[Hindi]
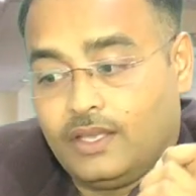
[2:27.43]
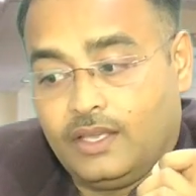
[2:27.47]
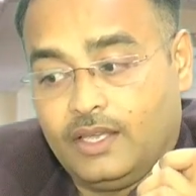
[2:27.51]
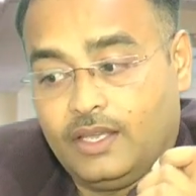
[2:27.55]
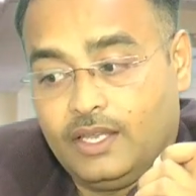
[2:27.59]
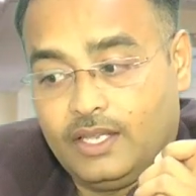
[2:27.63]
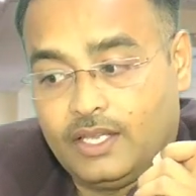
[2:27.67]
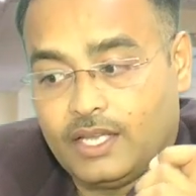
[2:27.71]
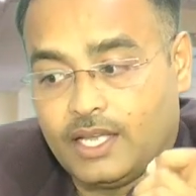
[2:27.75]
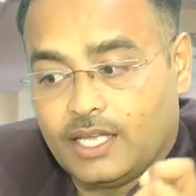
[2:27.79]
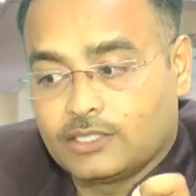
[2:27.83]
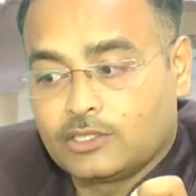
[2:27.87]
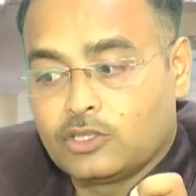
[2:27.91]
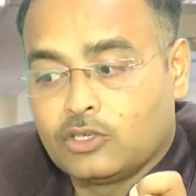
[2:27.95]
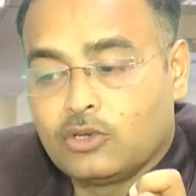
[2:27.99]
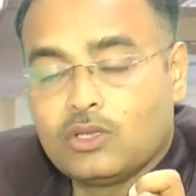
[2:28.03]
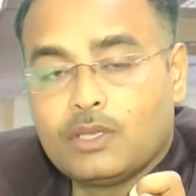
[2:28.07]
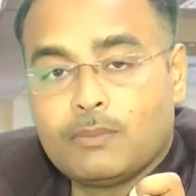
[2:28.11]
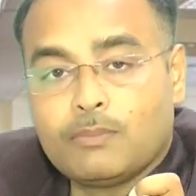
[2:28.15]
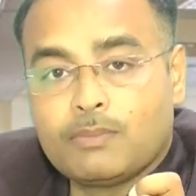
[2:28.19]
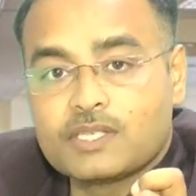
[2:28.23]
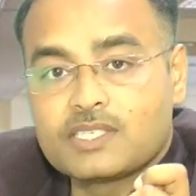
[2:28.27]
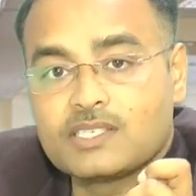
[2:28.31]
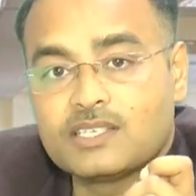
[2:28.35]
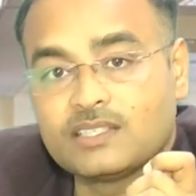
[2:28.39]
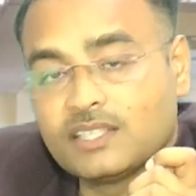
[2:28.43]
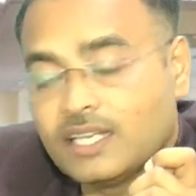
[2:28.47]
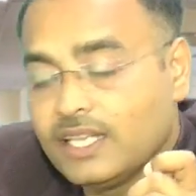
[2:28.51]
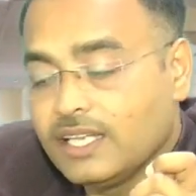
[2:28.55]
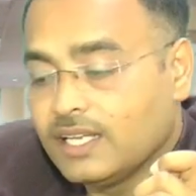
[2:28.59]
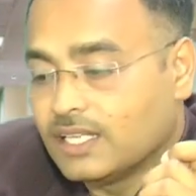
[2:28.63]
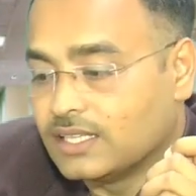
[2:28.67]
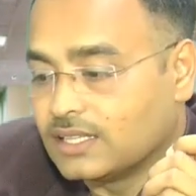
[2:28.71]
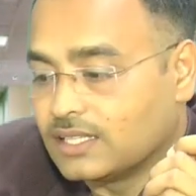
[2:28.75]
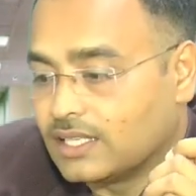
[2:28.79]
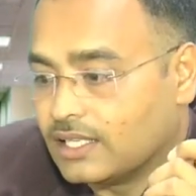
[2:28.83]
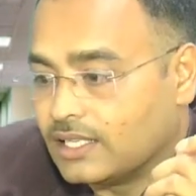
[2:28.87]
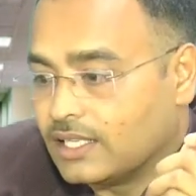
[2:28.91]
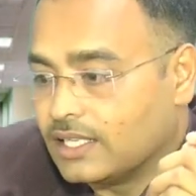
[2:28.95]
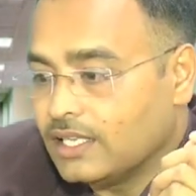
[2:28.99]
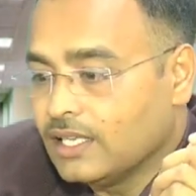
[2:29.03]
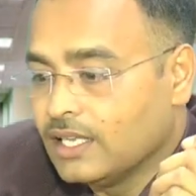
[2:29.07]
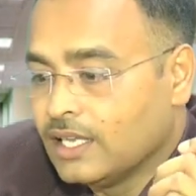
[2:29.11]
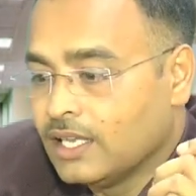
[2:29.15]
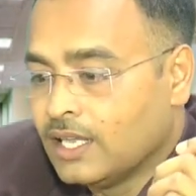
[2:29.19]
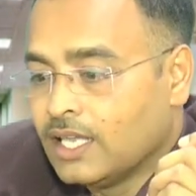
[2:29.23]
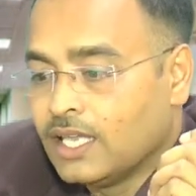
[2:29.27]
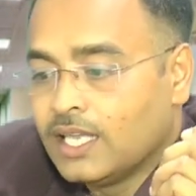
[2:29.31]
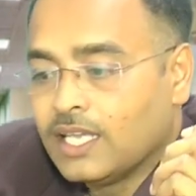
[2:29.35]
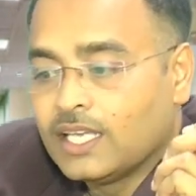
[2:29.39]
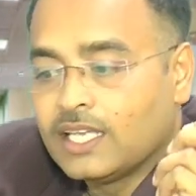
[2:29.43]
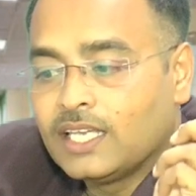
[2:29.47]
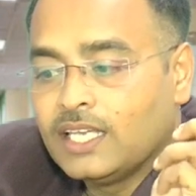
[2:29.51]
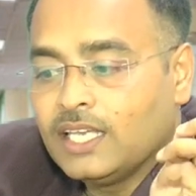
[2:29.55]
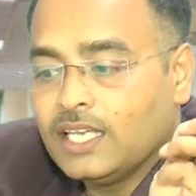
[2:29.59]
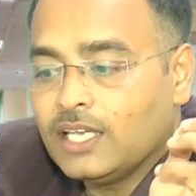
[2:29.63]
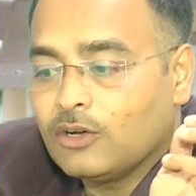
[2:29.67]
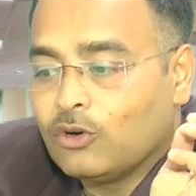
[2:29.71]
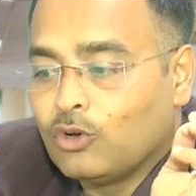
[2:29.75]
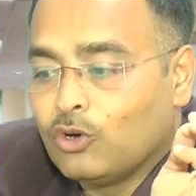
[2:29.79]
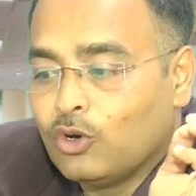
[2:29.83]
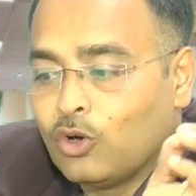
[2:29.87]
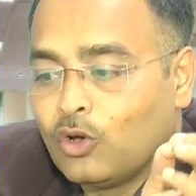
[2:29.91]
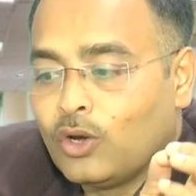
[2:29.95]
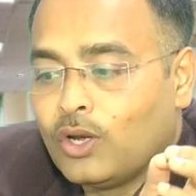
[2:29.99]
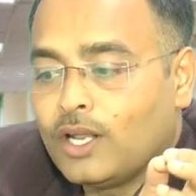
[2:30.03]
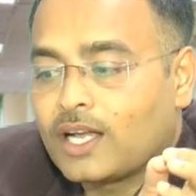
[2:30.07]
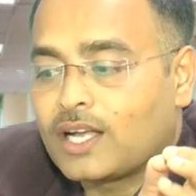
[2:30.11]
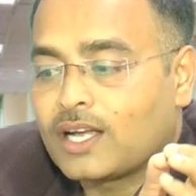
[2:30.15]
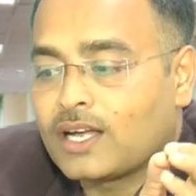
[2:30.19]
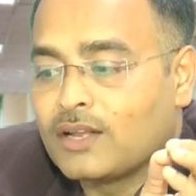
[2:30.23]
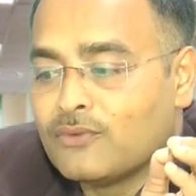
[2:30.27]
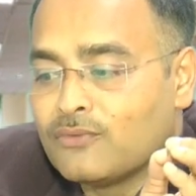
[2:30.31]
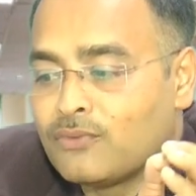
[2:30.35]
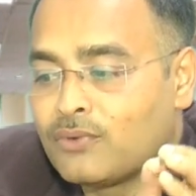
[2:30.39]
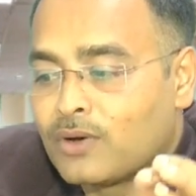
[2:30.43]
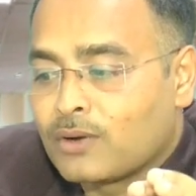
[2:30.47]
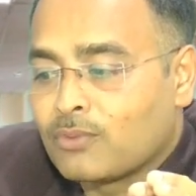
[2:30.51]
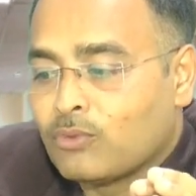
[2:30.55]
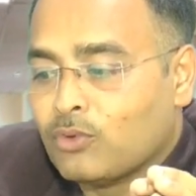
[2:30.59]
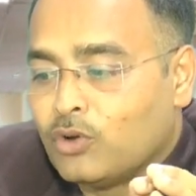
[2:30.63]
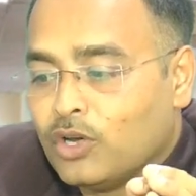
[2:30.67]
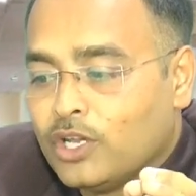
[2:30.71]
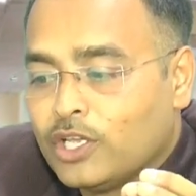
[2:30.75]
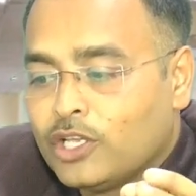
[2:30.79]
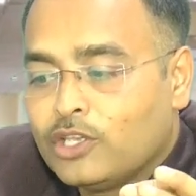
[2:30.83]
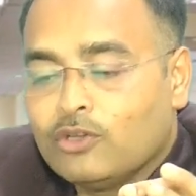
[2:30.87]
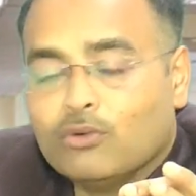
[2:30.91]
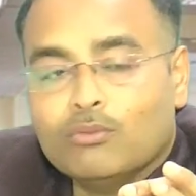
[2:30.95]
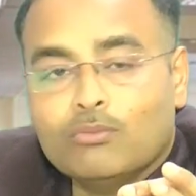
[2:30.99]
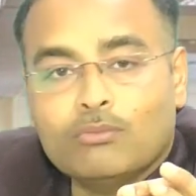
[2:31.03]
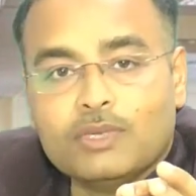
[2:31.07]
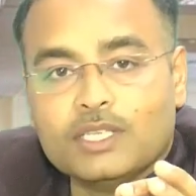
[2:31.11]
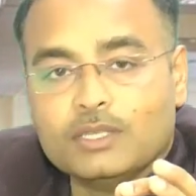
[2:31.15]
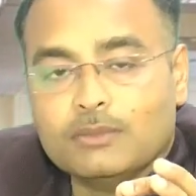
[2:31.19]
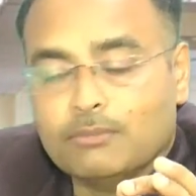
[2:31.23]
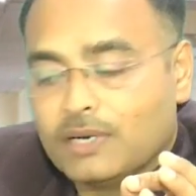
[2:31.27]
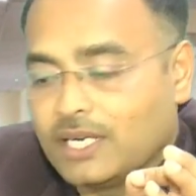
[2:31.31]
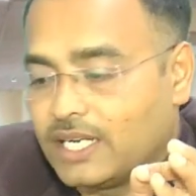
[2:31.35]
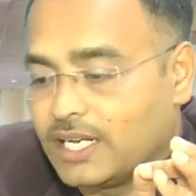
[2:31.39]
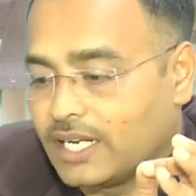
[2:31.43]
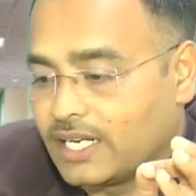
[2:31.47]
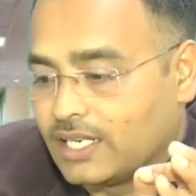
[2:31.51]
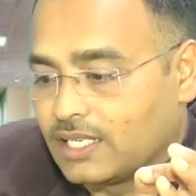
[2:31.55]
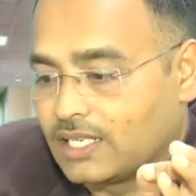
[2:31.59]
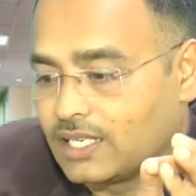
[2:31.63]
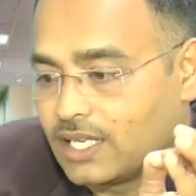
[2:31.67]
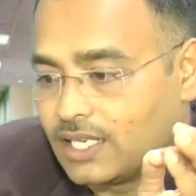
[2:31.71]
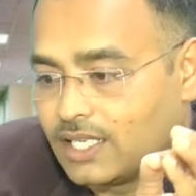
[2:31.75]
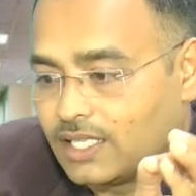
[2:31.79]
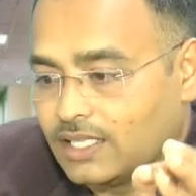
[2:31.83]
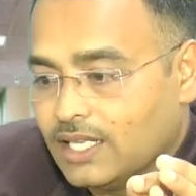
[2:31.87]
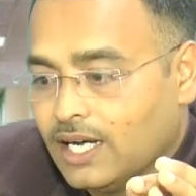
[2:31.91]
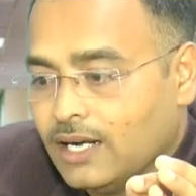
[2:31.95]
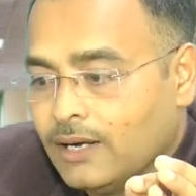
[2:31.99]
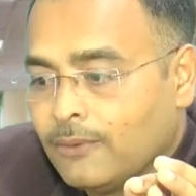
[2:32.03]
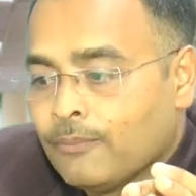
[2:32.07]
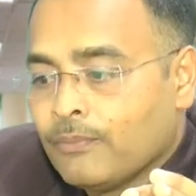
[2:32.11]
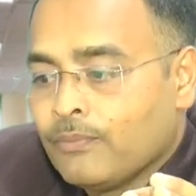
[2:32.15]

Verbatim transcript: इन यात्रियों की बस इतनी गलती थी कि उन्होंने कन्फर्म होने की उम्मीद में टिकट खरीदा